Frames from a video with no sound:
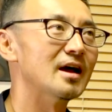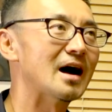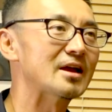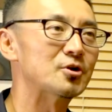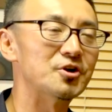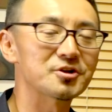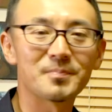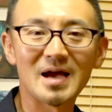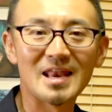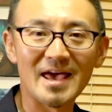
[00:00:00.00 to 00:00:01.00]
I hurt
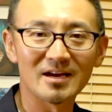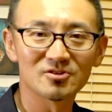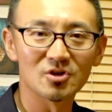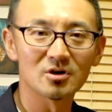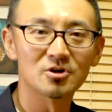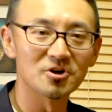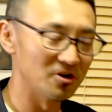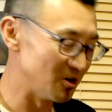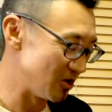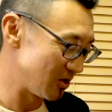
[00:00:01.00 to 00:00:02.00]
my leg の her、